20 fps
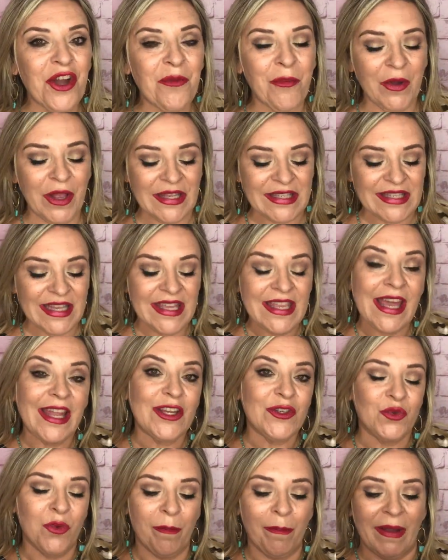que os voy a enseñar
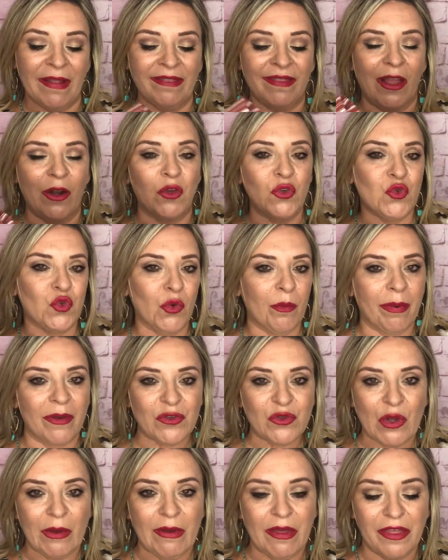es un pantalón súper
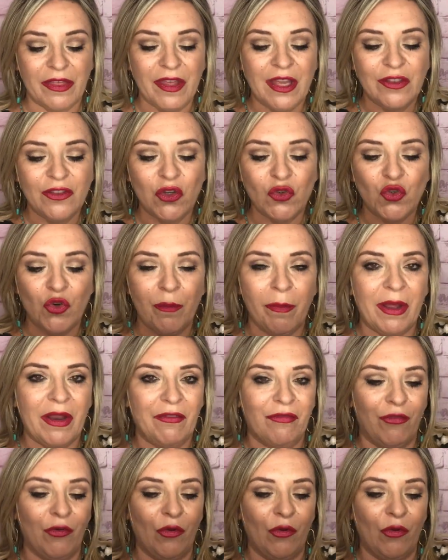suavecito, súper